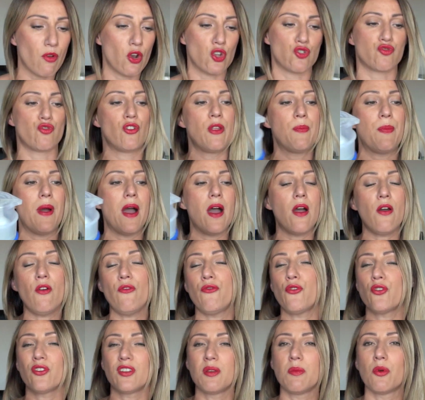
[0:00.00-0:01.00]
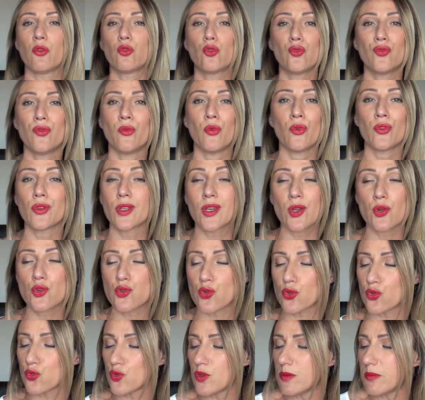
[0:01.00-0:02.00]
Voilà, je voulais pas forcément tout vous montrer
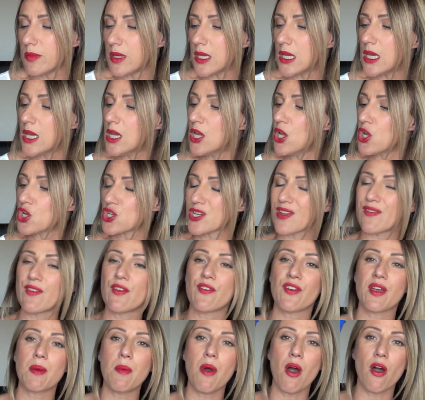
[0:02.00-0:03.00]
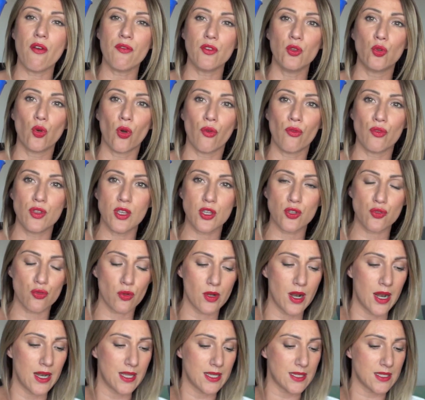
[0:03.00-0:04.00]
aujourd'hui mais j'avais vraiment envie de revenir
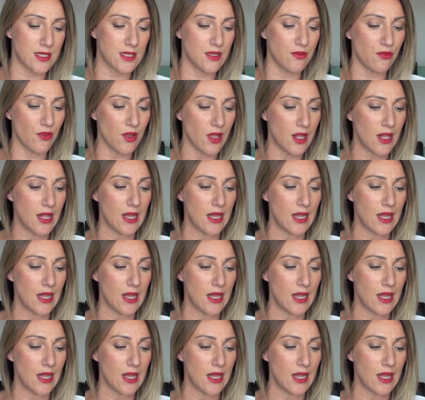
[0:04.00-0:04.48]
sur la lessive